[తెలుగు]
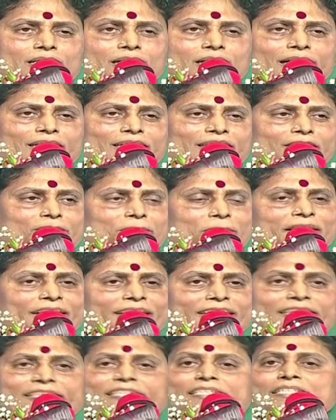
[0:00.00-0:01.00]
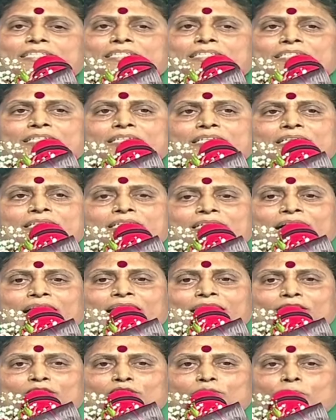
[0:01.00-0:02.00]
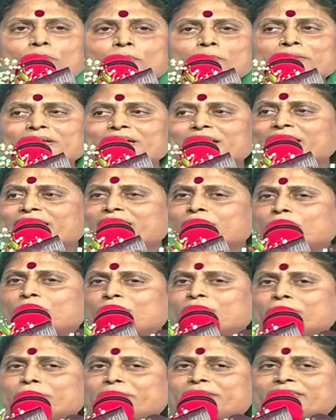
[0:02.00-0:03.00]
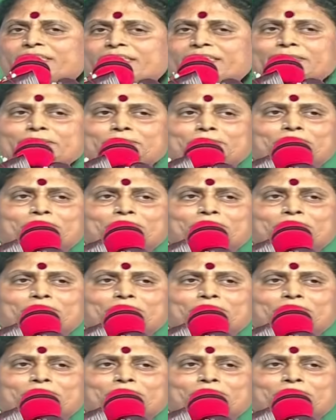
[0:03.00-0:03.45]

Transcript: కాంగ్రెస్ పార్టీ ఆ రోజు పొమ్మను లేక పొగబెడితే